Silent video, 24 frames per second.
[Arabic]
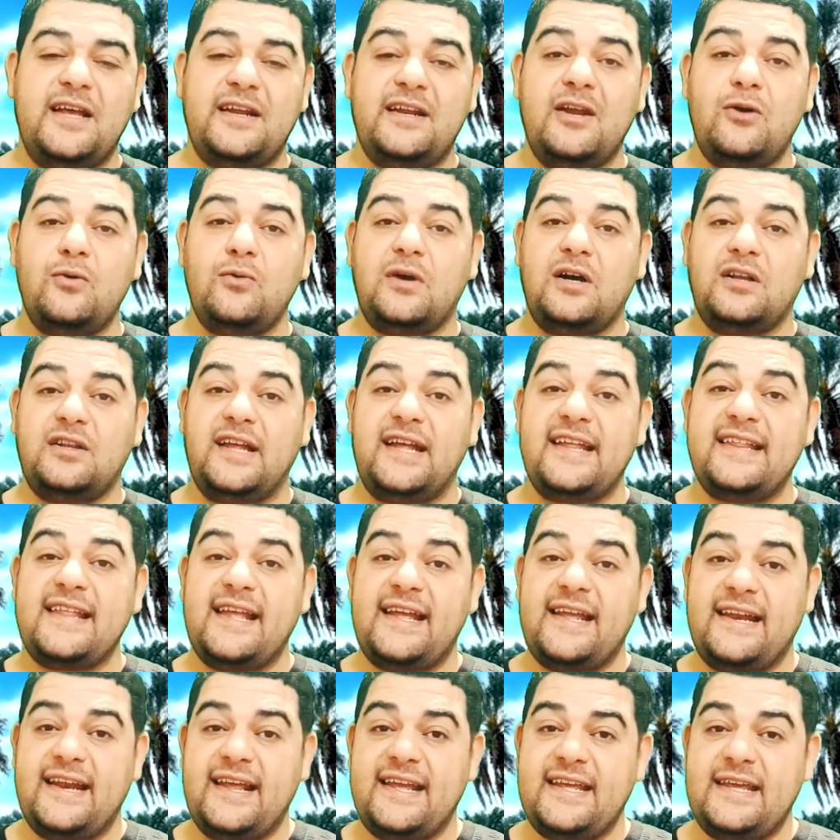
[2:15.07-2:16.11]
أنه قد أتى
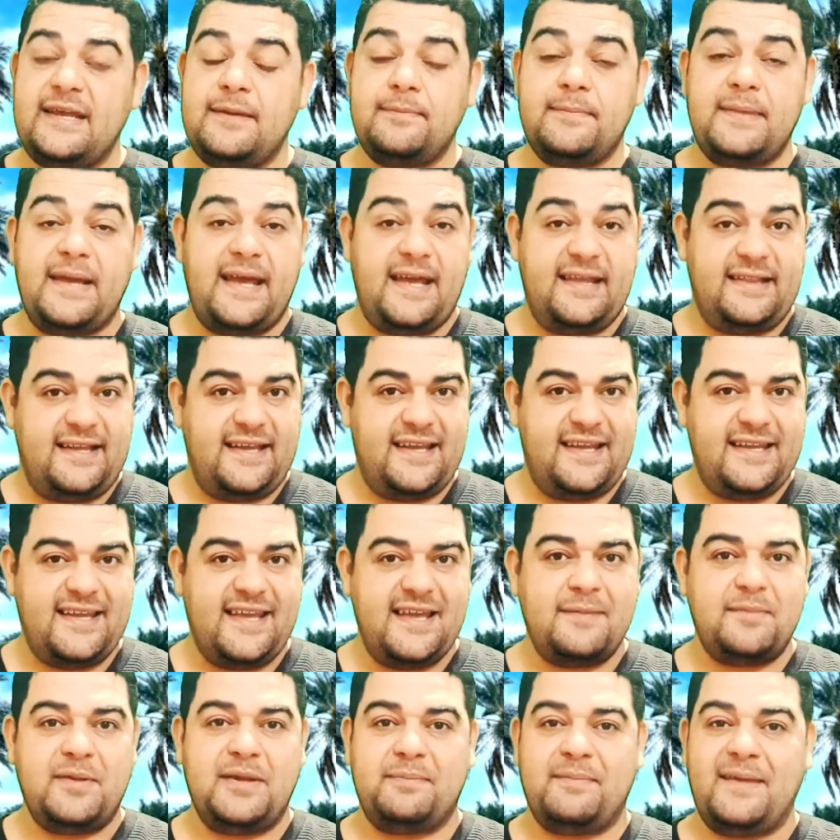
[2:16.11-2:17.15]
إليهم
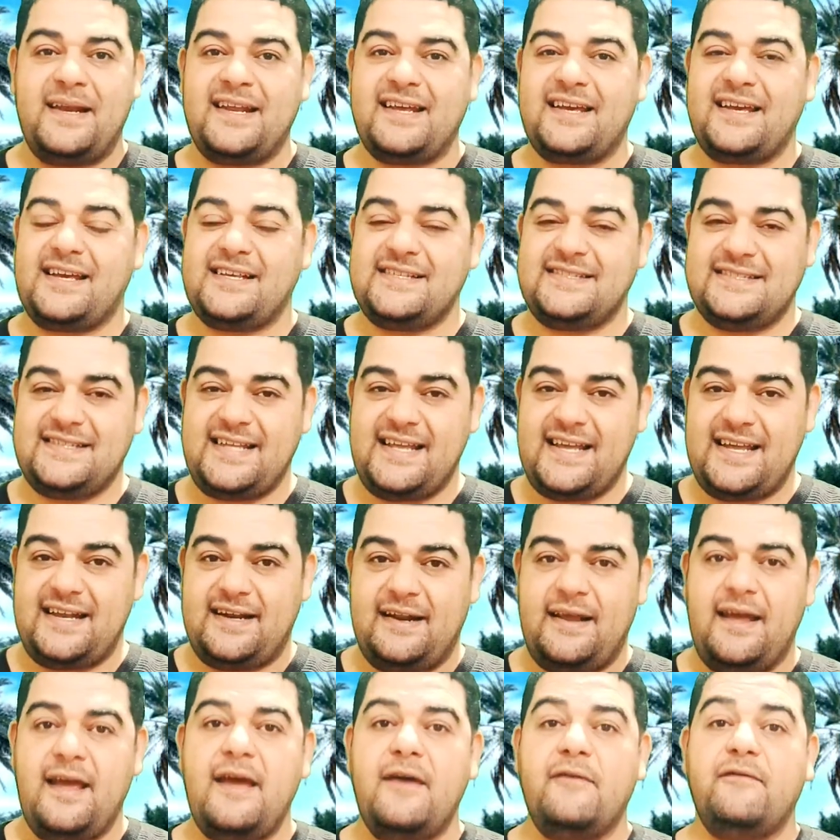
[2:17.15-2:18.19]
بهدايا من ملك غسان
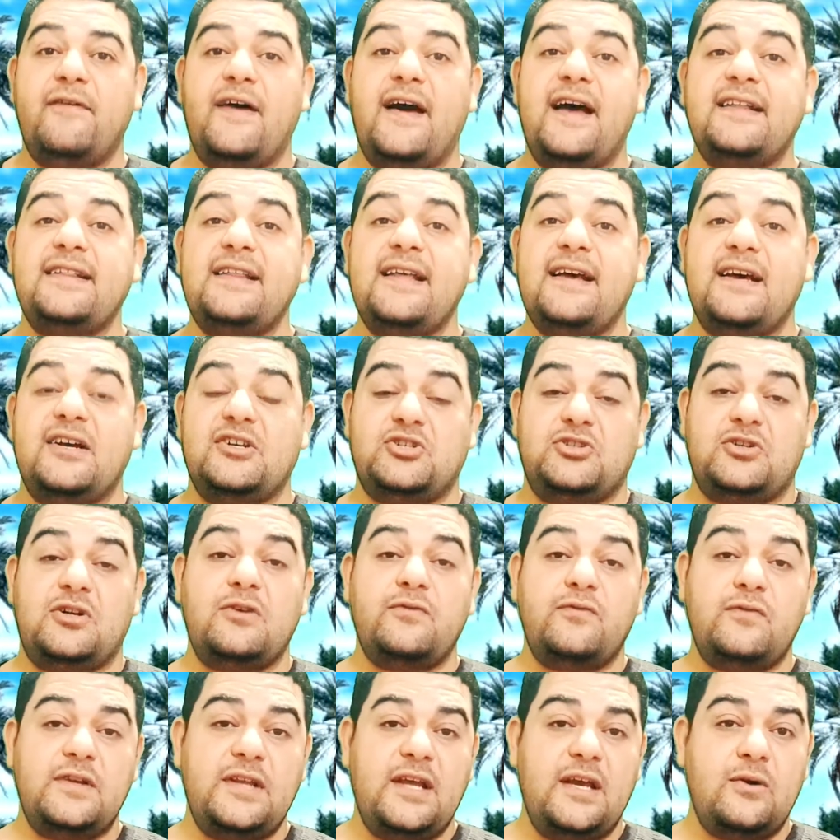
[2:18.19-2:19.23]
فأتى
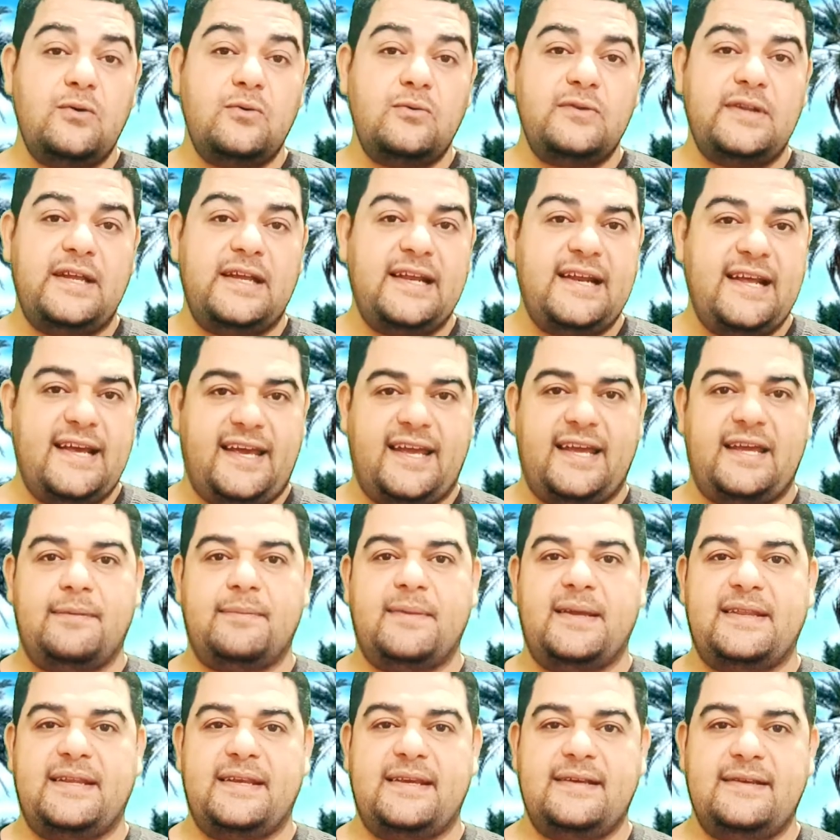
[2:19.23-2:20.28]
أشراف اليهود إلى
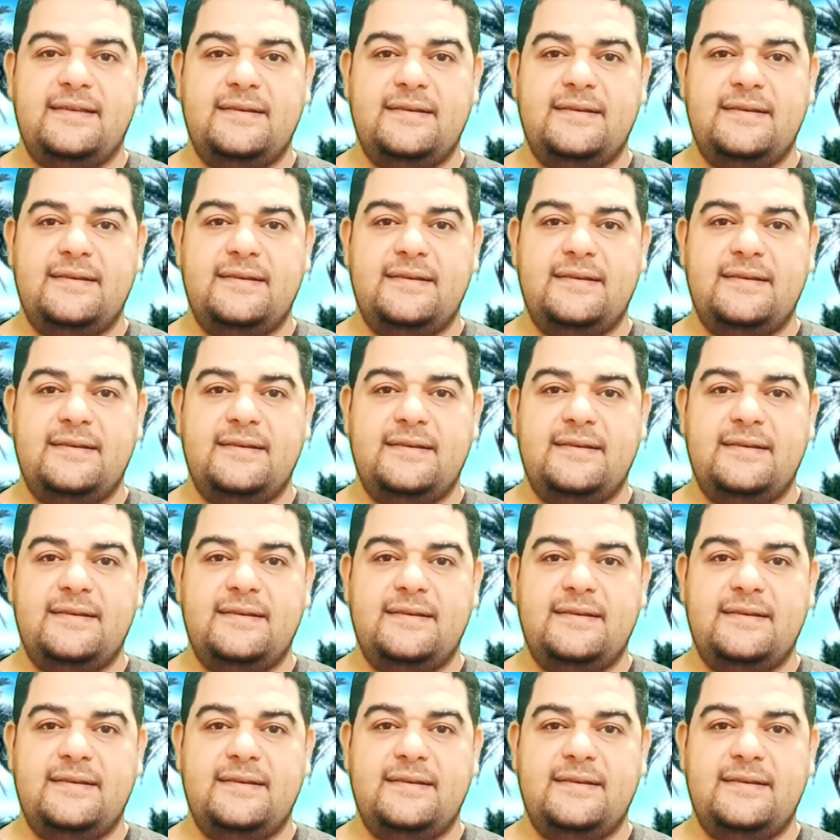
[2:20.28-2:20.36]
خيمته